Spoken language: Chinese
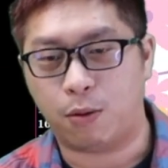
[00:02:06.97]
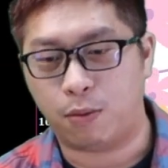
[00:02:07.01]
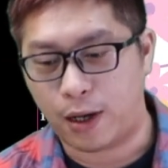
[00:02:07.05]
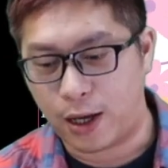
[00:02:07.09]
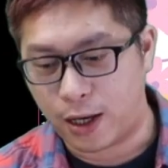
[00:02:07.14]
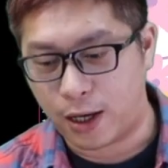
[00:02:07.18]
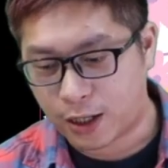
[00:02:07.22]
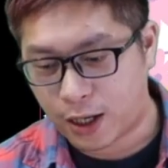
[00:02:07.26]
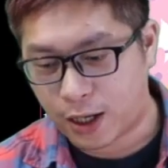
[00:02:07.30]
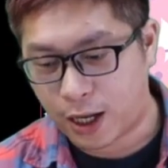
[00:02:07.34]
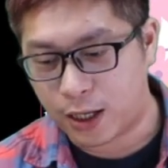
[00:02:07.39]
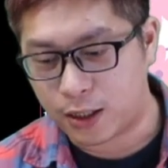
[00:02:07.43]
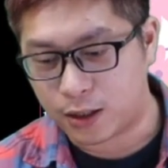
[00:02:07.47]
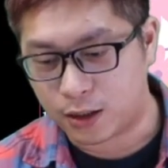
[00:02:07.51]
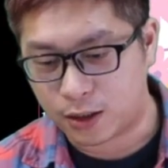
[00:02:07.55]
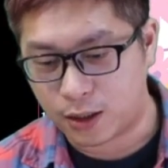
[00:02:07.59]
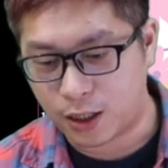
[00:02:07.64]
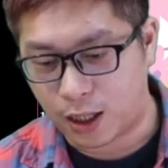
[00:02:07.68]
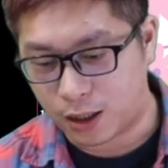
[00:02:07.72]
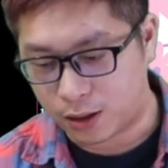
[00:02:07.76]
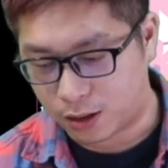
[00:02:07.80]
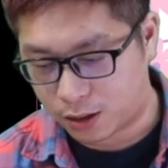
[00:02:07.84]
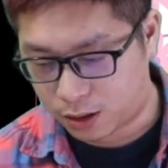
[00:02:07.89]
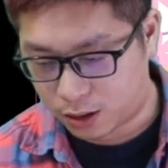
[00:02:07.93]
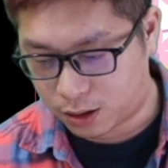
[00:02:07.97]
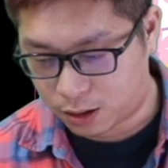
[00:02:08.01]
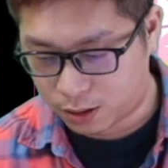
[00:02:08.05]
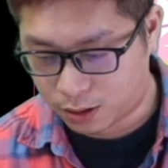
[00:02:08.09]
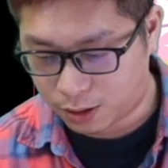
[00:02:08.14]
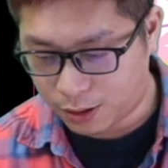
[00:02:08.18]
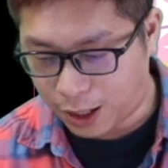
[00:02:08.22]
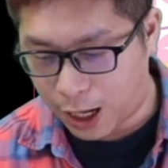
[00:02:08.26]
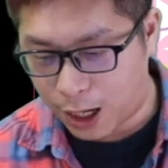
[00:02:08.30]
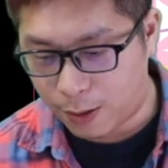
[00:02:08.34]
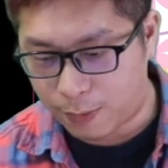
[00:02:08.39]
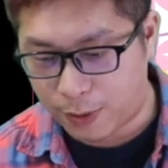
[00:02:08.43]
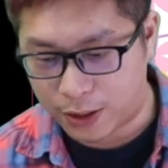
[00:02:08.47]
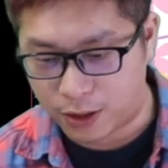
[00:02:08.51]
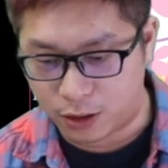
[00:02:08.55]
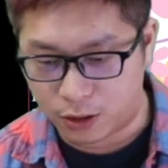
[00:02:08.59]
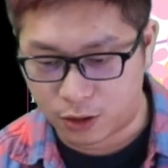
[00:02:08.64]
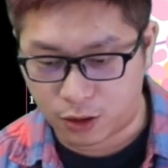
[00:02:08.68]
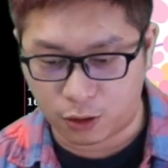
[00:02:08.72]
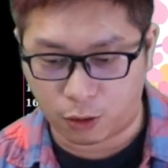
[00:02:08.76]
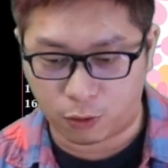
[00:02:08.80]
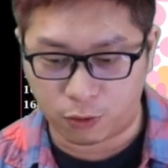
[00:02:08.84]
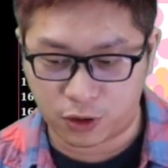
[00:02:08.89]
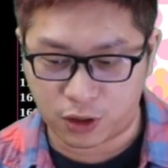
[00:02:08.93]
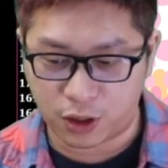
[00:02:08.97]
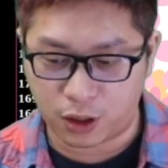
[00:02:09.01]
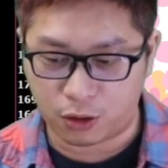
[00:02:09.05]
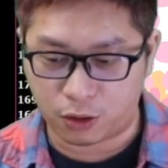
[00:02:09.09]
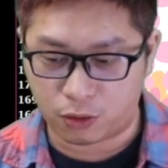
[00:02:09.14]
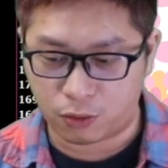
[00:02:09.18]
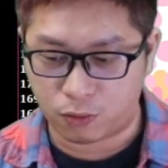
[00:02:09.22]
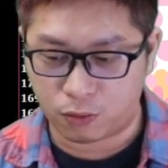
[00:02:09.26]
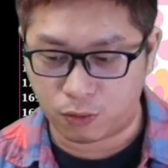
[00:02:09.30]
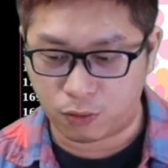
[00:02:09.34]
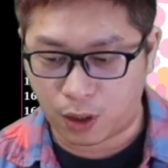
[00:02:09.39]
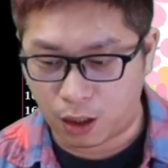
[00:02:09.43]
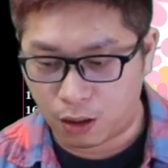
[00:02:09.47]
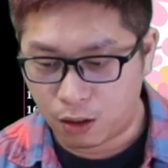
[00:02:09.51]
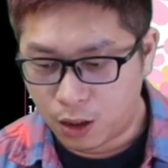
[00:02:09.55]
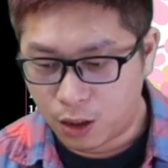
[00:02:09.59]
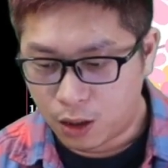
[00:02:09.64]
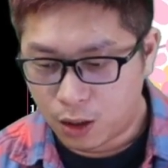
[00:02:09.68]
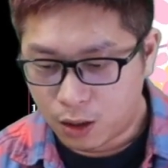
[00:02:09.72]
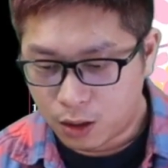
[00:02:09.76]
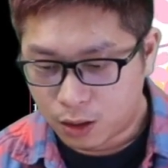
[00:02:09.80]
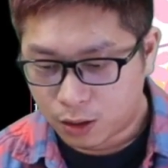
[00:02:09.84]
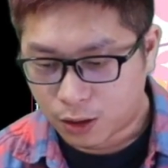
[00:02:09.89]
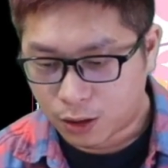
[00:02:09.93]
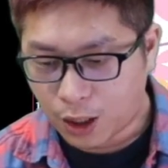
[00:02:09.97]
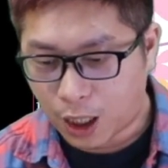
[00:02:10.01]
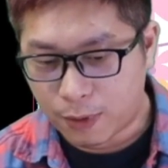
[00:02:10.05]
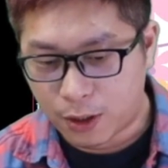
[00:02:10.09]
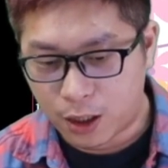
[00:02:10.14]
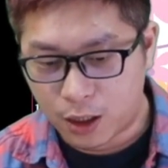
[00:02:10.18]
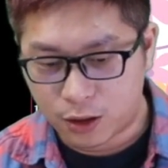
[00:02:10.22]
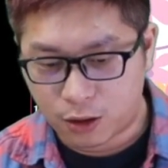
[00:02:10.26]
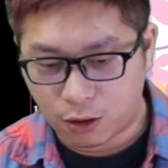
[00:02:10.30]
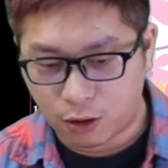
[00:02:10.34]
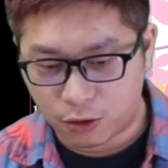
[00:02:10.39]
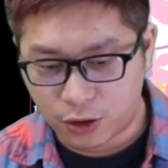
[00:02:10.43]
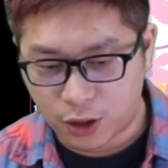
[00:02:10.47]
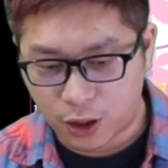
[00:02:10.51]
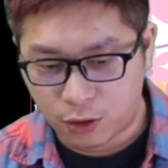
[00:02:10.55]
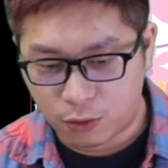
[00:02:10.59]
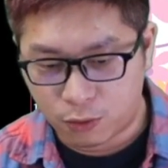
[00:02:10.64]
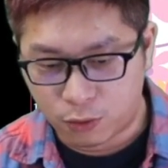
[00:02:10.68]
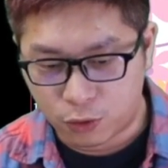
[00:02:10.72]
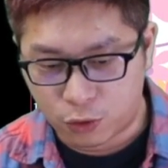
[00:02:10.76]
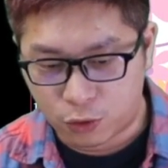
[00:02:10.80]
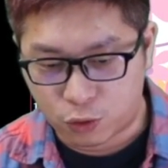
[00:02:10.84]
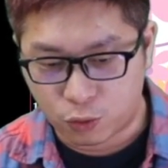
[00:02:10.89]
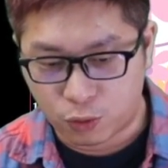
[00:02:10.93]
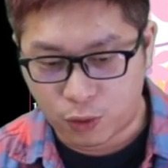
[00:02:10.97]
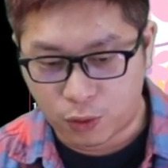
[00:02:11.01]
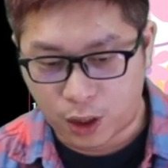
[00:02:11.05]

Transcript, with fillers: 我们来看一下大盘的周线图哈，大盘的周线图主